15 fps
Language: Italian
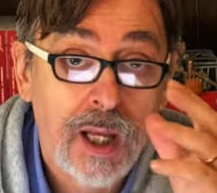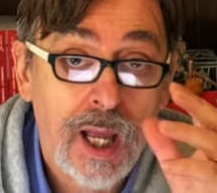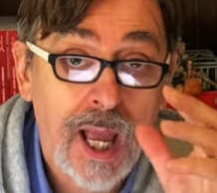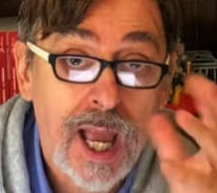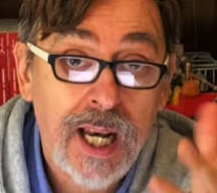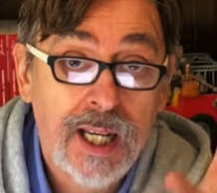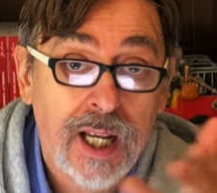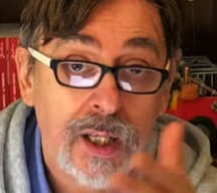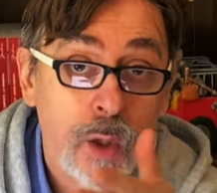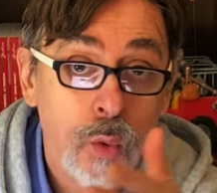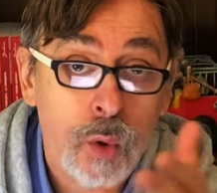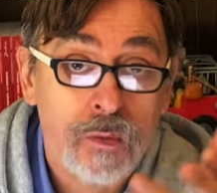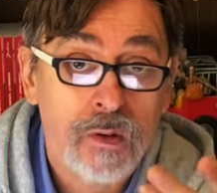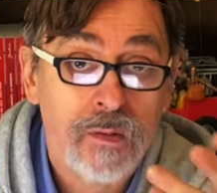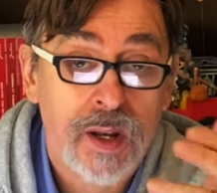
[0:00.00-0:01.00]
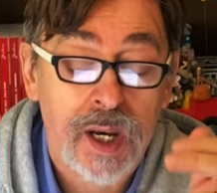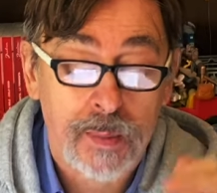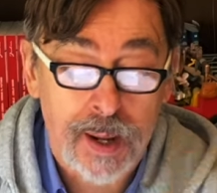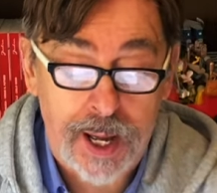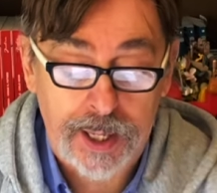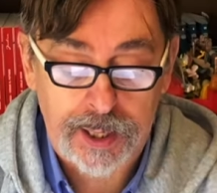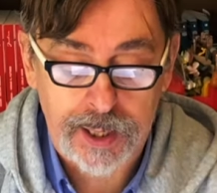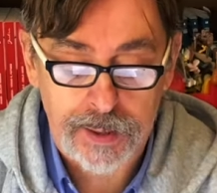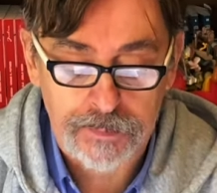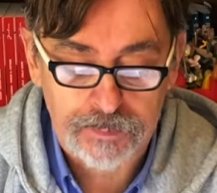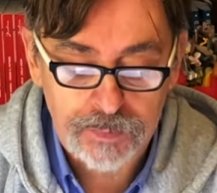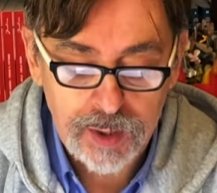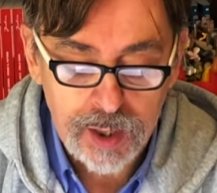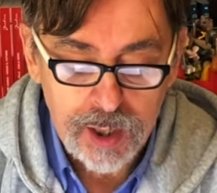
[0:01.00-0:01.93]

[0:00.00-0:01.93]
Ecco nel nuovo vannamarchi.